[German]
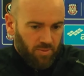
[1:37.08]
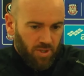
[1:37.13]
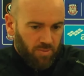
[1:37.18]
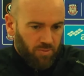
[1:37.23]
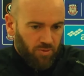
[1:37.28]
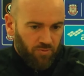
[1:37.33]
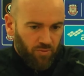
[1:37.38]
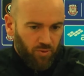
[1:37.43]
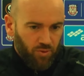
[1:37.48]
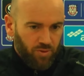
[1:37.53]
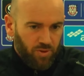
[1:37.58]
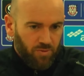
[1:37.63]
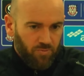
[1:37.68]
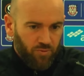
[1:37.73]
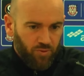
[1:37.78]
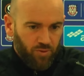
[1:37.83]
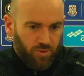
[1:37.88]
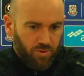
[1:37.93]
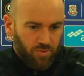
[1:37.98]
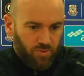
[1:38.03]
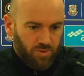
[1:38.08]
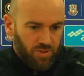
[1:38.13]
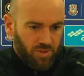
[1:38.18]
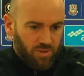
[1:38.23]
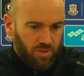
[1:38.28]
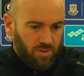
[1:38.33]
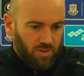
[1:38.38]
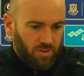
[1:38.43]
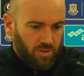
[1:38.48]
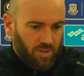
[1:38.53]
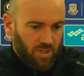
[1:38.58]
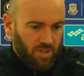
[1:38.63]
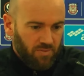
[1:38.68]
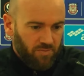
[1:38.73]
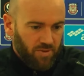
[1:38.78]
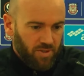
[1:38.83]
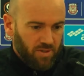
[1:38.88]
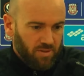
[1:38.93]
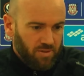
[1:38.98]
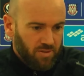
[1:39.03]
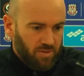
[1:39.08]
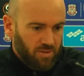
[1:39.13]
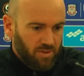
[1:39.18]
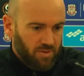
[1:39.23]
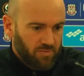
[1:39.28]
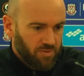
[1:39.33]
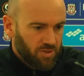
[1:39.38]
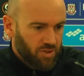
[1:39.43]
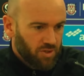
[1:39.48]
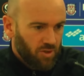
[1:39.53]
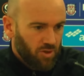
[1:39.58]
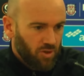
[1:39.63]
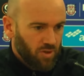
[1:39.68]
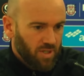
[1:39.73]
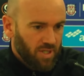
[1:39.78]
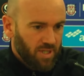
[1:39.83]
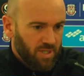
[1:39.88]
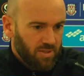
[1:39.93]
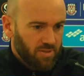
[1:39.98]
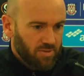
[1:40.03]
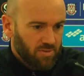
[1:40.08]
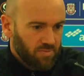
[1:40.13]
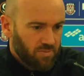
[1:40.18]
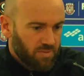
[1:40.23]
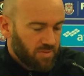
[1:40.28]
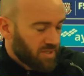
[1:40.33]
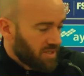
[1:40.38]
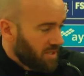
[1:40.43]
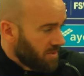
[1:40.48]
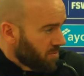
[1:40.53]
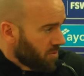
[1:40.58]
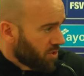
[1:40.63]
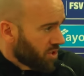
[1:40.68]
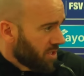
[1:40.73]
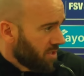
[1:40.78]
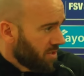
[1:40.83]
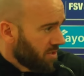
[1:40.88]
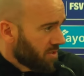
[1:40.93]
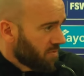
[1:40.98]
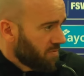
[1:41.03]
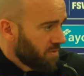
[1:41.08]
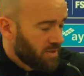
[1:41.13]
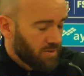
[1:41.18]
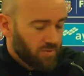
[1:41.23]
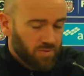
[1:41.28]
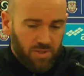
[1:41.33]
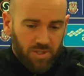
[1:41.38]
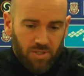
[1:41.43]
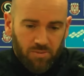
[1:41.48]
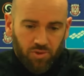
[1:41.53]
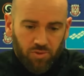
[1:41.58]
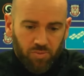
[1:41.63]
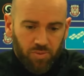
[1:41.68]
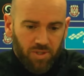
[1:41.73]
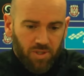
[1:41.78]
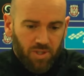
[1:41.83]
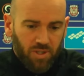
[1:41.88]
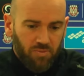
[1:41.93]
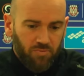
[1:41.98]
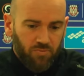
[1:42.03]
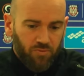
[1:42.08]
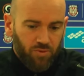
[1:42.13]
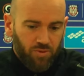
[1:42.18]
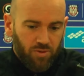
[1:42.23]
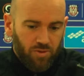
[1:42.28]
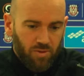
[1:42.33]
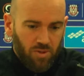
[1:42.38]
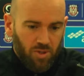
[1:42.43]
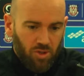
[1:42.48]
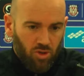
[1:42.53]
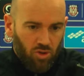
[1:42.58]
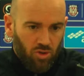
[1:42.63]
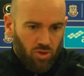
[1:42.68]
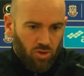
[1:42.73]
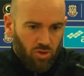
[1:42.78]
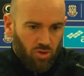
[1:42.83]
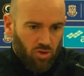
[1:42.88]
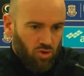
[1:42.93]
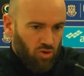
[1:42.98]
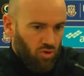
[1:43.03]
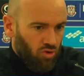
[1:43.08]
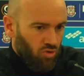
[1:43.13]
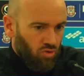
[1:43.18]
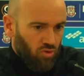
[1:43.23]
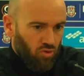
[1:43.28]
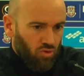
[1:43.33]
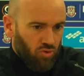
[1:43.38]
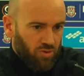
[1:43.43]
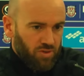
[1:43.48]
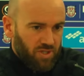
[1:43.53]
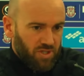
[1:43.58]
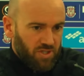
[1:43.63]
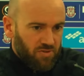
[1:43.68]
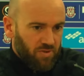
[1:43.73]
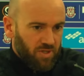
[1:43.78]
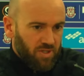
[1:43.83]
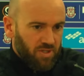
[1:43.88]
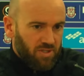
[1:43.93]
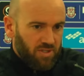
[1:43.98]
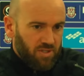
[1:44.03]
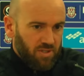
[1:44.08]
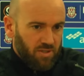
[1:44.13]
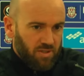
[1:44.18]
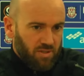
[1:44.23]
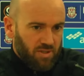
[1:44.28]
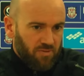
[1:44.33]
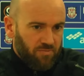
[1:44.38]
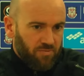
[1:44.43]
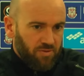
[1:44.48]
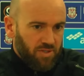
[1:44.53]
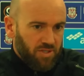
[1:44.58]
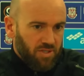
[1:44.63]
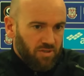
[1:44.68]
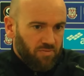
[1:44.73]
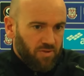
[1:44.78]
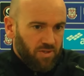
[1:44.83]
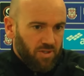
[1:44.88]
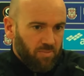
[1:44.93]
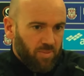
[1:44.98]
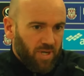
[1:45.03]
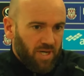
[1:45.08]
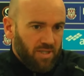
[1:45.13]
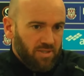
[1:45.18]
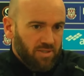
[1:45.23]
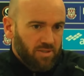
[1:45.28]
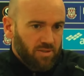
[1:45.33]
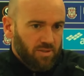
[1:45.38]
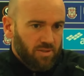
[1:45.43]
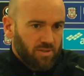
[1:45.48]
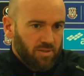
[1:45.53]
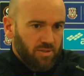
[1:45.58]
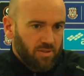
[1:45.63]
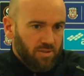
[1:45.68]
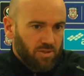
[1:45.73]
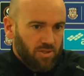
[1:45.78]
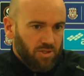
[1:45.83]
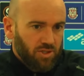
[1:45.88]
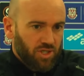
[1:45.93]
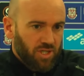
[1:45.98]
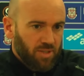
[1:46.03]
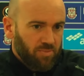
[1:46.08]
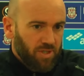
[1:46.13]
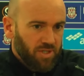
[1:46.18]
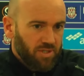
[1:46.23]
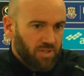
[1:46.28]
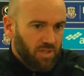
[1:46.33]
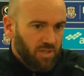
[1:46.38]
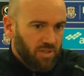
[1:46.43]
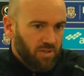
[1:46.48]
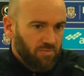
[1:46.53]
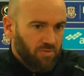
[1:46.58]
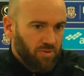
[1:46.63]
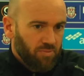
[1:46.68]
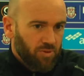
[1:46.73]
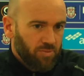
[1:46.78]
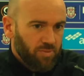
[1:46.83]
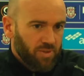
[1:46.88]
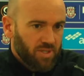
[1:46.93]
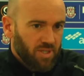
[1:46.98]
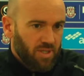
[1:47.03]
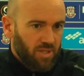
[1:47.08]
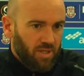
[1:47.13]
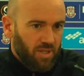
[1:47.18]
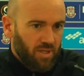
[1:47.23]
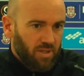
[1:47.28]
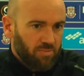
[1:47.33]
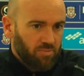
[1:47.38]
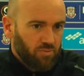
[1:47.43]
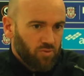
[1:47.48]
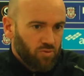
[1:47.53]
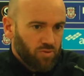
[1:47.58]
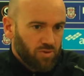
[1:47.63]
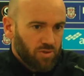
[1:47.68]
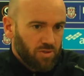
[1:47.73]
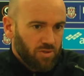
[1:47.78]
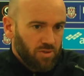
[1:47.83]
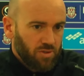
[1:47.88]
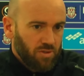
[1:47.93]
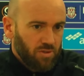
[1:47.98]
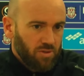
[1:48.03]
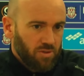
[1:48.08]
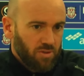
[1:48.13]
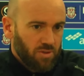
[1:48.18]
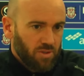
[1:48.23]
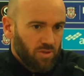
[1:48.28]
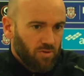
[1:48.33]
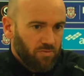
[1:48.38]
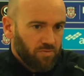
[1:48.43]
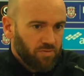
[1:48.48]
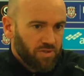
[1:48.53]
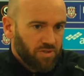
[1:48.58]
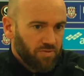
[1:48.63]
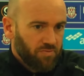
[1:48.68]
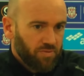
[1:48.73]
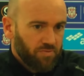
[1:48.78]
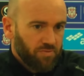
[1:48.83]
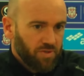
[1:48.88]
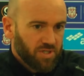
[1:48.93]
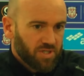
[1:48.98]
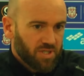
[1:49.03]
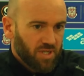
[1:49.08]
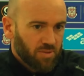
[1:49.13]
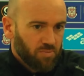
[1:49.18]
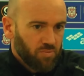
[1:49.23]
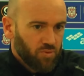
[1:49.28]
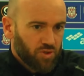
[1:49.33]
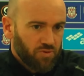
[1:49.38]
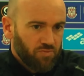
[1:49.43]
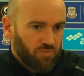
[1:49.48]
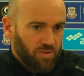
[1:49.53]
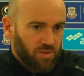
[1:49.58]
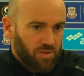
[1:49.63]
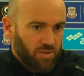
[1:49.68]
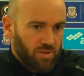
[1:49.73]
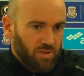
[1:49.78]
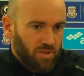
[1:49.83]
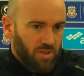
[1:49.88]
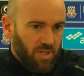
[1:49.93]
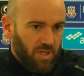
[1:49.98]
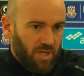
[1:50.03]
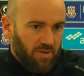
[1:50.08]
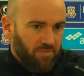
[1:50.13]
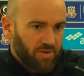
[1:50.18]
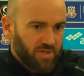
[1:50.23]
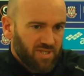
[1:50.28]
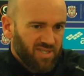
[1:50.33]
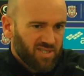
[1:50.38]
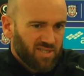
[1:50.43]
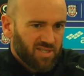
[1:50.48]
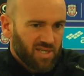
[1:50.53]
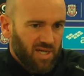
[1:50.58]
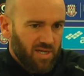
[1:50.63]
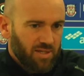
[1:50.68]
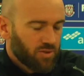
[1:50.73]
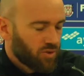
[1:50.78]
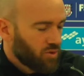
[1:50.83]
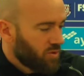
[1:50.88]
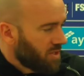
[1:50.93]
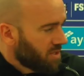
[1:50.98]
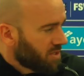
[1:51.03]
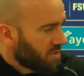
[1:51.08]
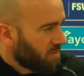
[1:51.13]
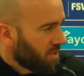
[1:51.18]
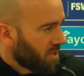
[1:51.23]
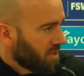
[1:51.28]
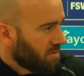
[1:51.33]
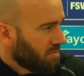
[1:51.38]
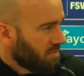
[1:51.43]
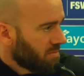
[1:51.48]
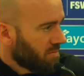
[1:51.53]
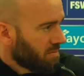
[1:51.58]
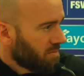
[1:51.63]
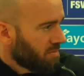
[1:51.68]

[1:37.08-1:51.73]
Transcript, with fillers: ja, beflügeln würde, uns äh, einfach eine gewisse Lockheit, und Selbstverständnis wieder in unserem Spiel geben würde. Und deswegen ist die Defensive die Basis, die, die Stabilität, die wir momentan haben. Und die, in der Offensive, wie gesagt, müssen wir einfach dieses eine Tor erzwingen